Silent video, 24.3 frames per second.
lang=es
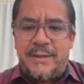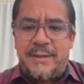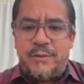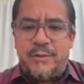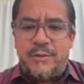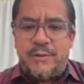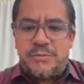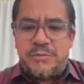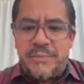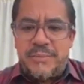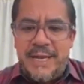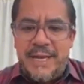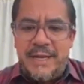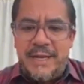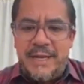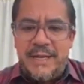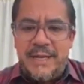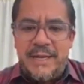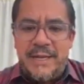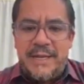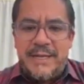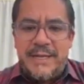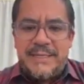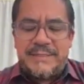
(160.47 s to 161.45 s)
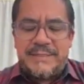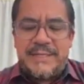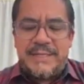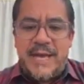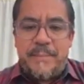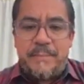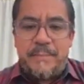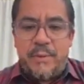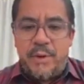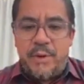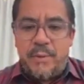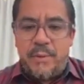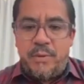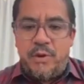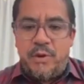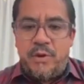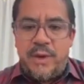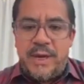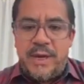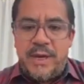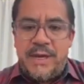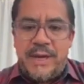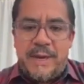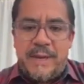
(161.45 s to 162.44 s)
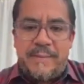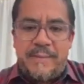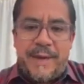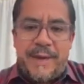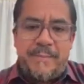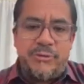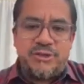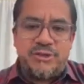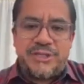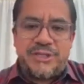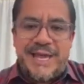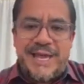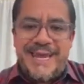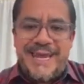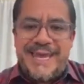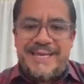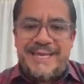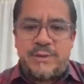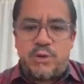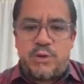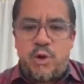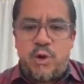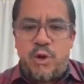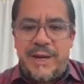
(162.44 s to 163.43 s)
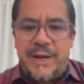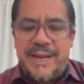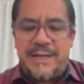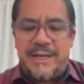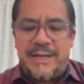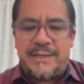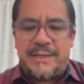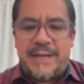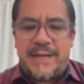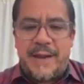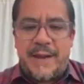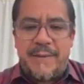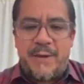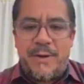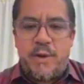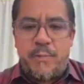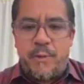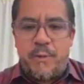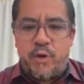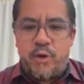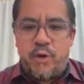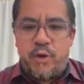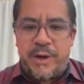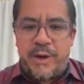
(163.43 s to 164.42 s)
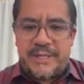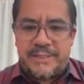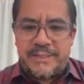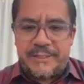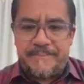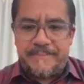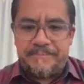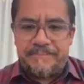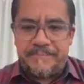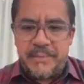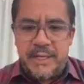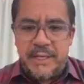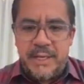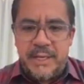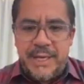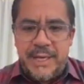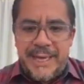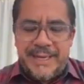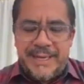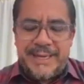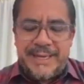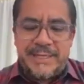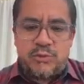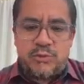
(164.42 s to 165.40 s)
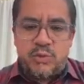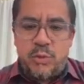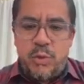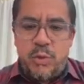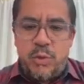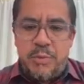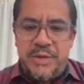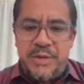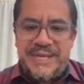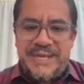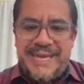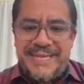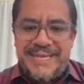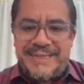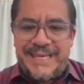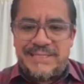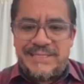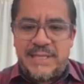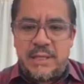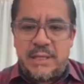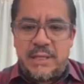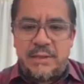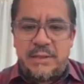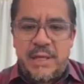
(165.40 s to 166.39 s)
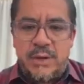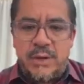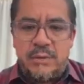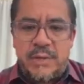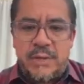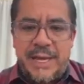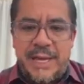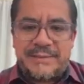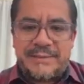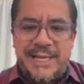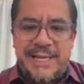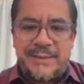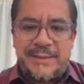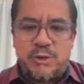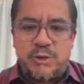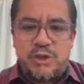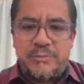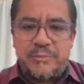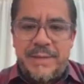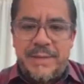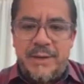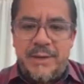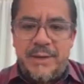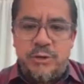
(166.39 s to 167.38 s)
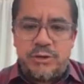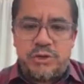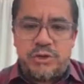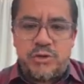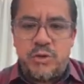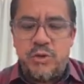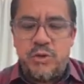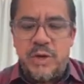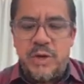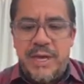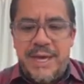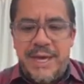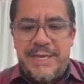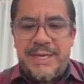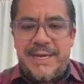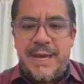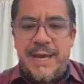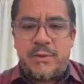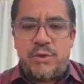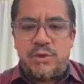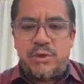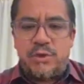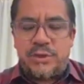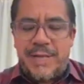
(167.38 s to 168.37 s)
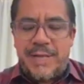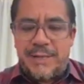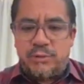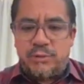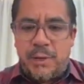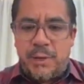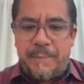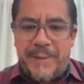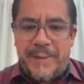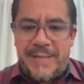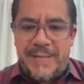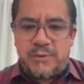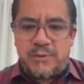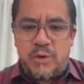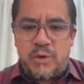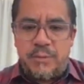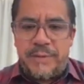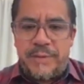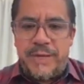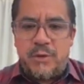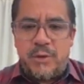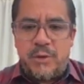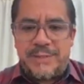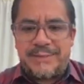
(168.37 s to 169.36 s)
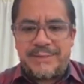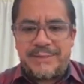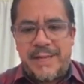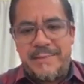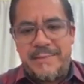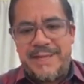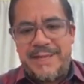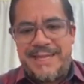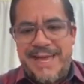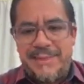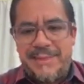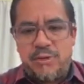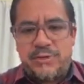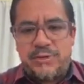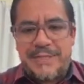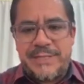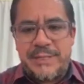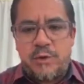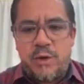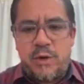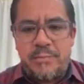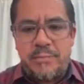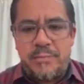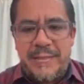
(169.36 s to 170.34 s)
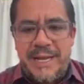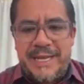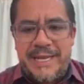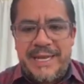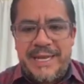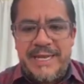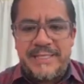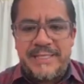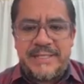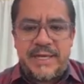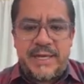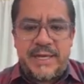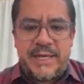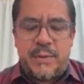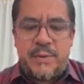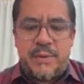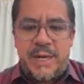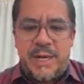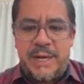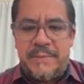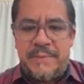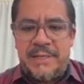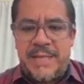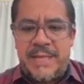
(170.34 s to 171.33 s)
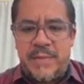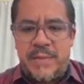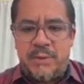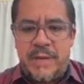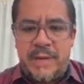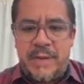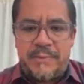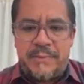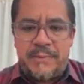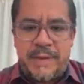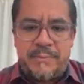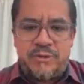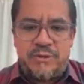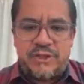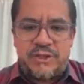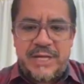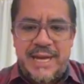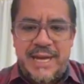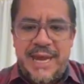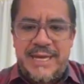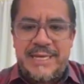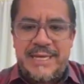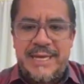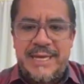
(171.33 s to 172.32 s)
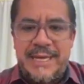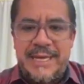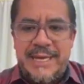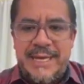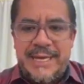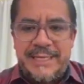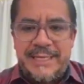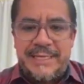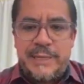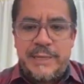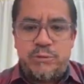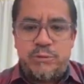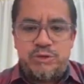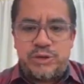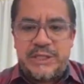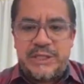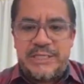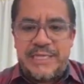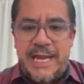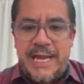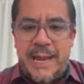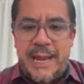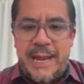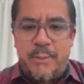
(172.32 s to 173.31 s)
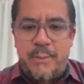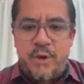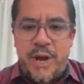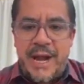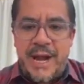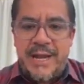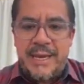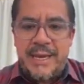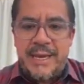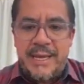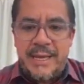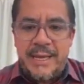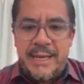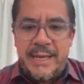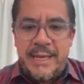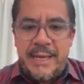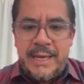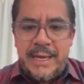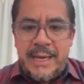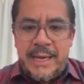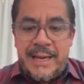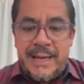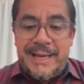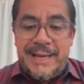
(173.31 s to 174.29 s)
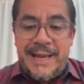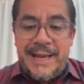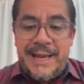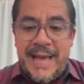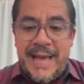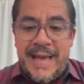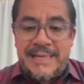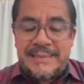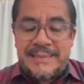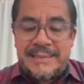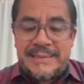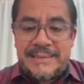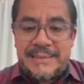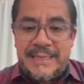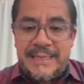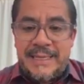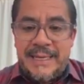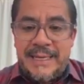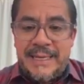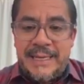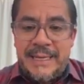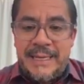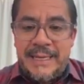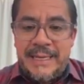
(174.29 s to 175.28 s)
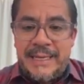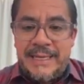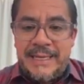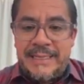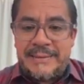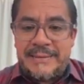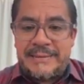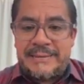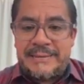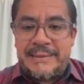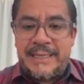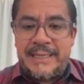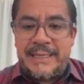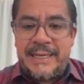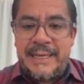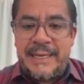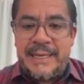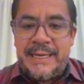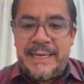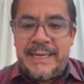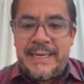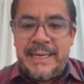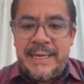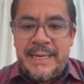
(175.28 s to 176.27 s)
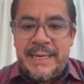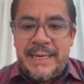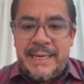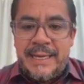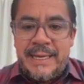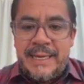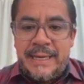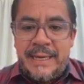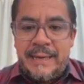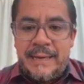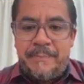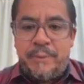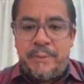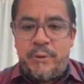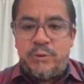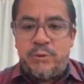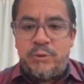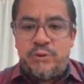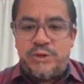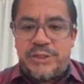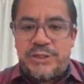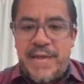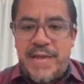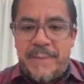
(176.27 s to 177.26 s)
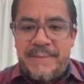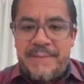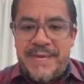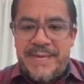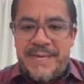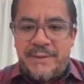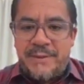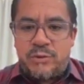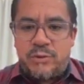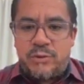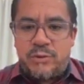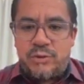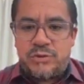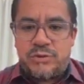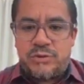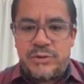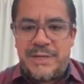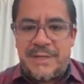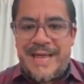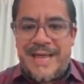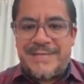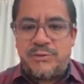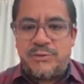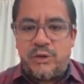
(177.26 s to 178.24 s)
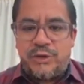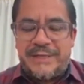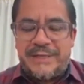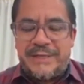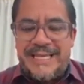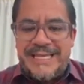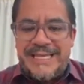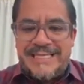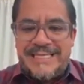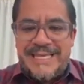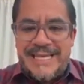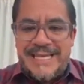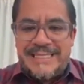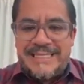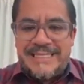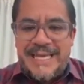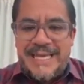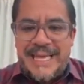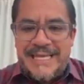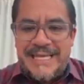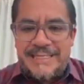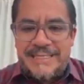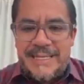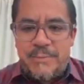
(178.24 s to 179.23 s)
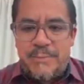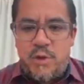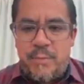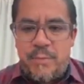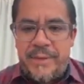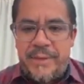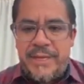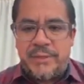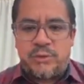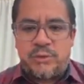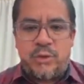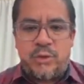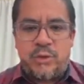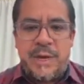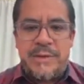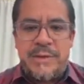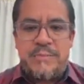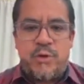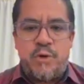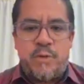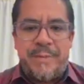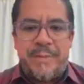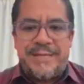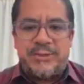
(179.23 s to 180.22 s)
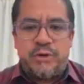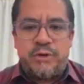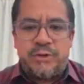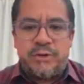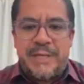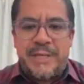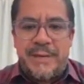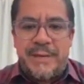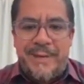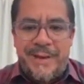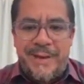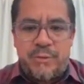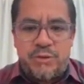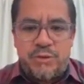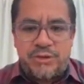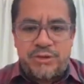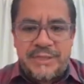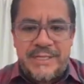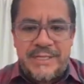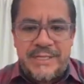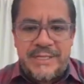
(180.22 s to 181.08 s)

de que en el 2000 se aprobó en la famosa ley Trole el trabajo por horas que estuvo vigente hasta, hasta el 2008 y el contrato a plazo fijo hasta mediados del 2015 que fue eliminado en la famosa ley de justicia laboral. Las eh, este, pronunciamientos, las noticias de ese momento, la información del